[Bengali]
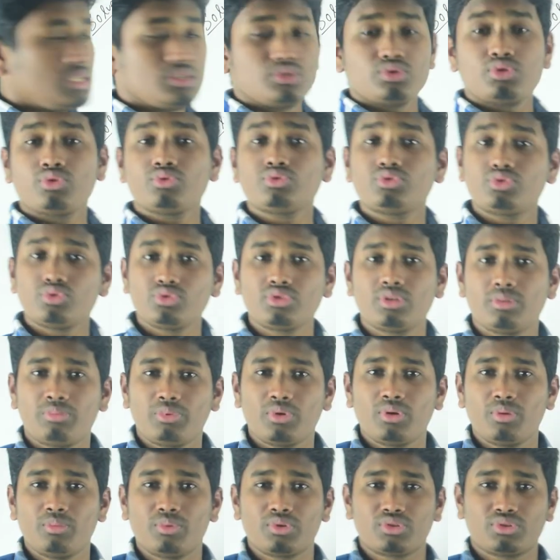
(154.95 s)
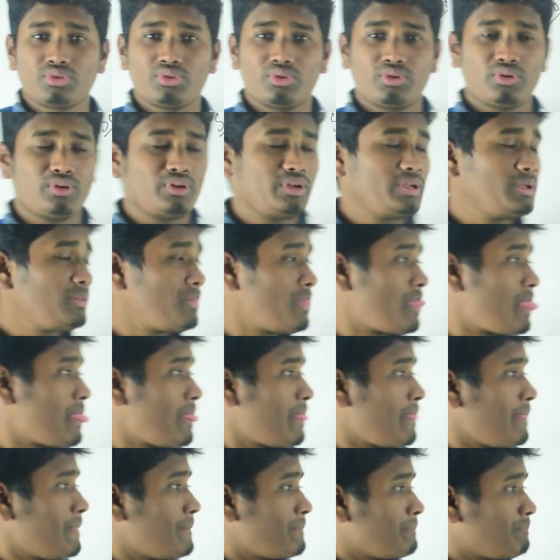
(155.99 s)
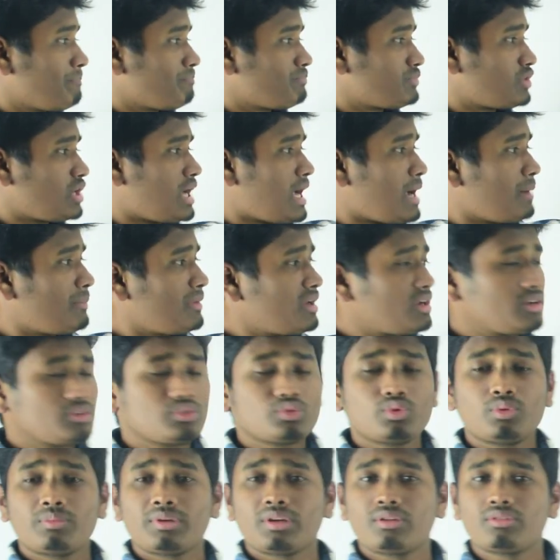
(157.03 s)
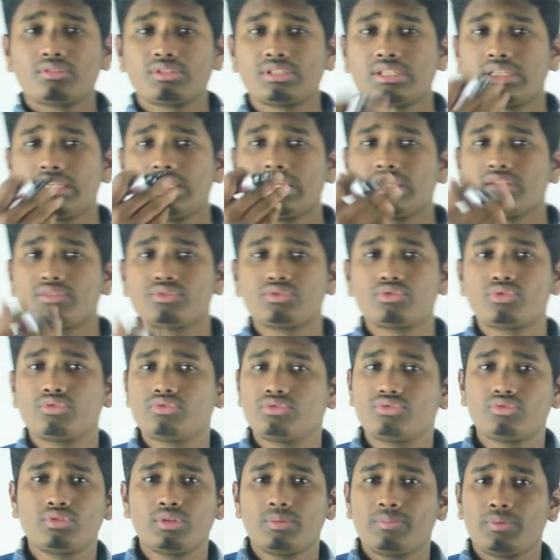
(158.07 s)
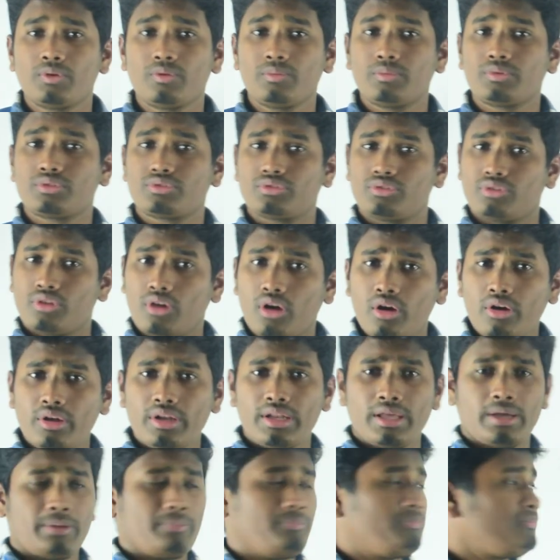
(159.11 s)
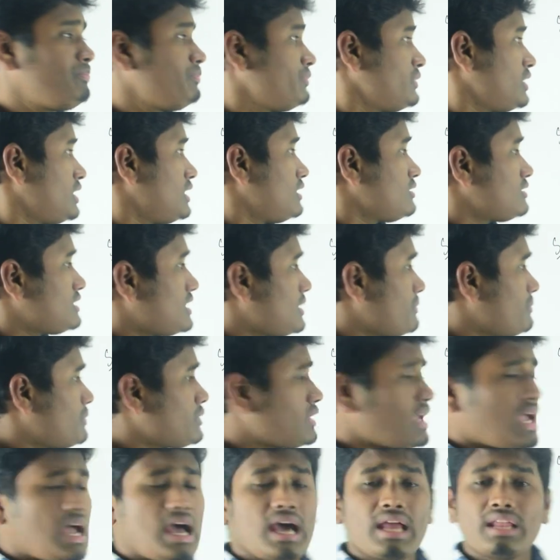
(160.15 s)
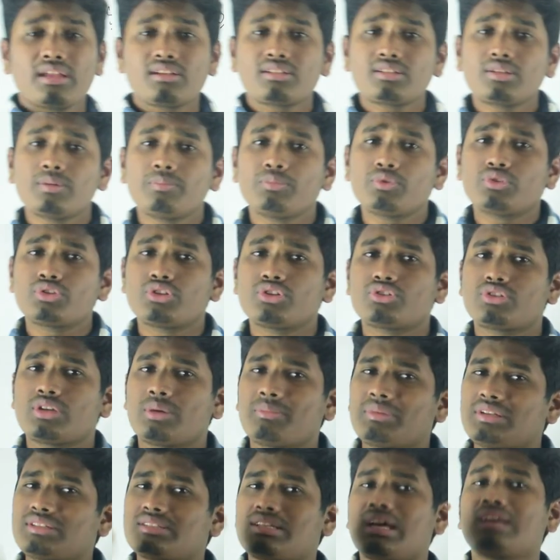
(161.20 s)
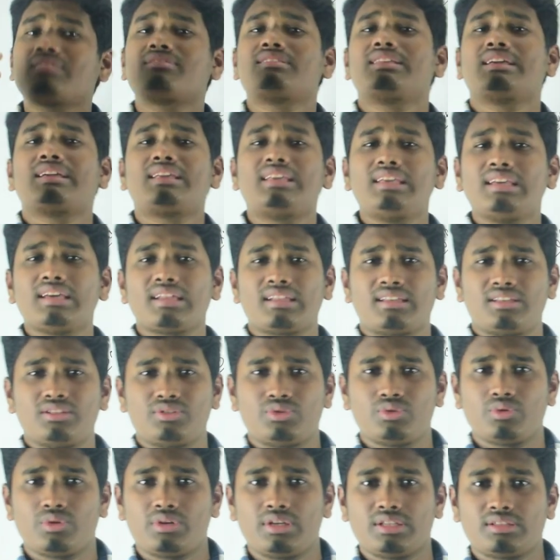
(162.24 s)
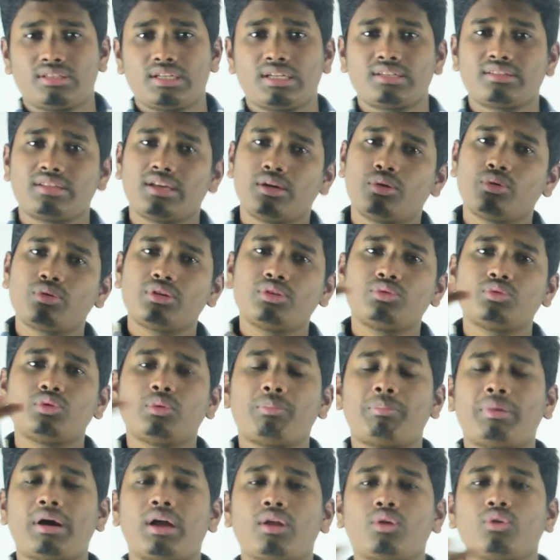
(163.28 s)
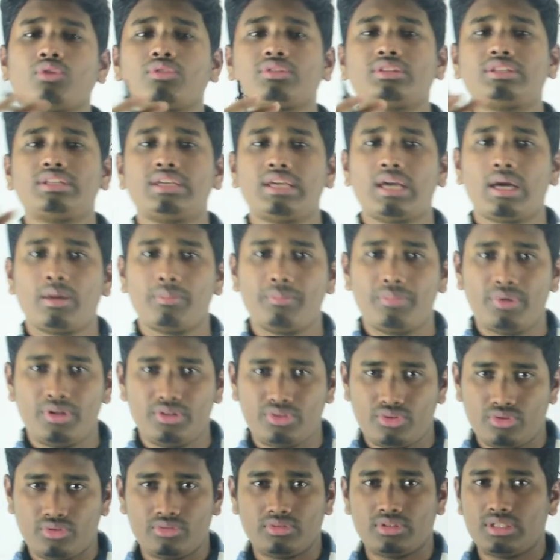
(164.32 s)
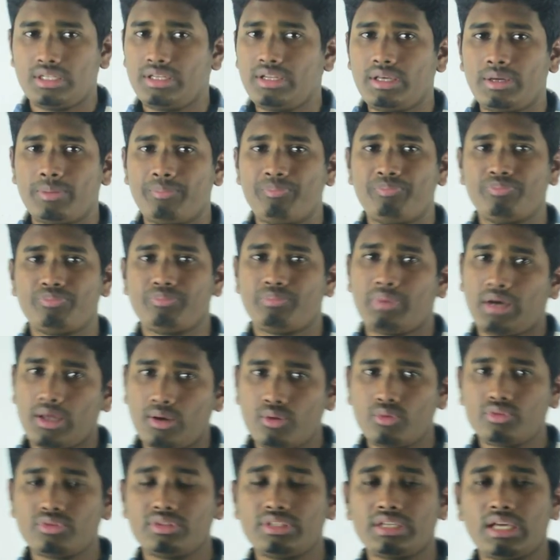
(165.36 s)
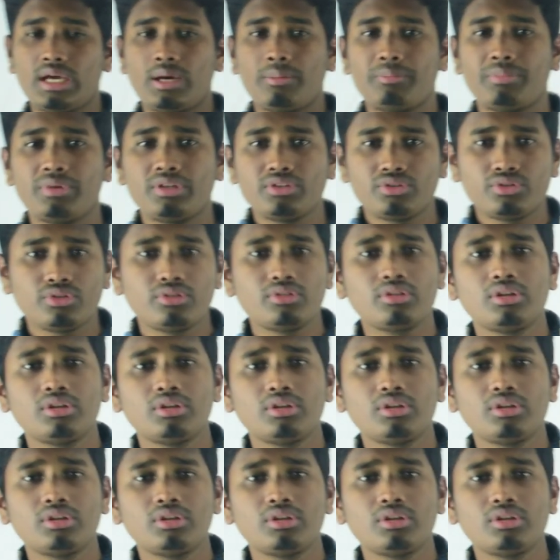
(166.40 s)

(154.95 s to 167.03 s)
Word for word: চঞ্চুতে পরিবর্তন হয় তো আমার আর তোমার হচ্ছে গিয়ে চঞ্চুতে পরিবর্তন হয় না তারপরে আরেকটা বৈশিষ্ট্য আমরা যা দেখি আর কি চোখে তার দেহ কিন্তু পালক দিয়ে আবৃত তাই না পালক দিয়ে আবৃত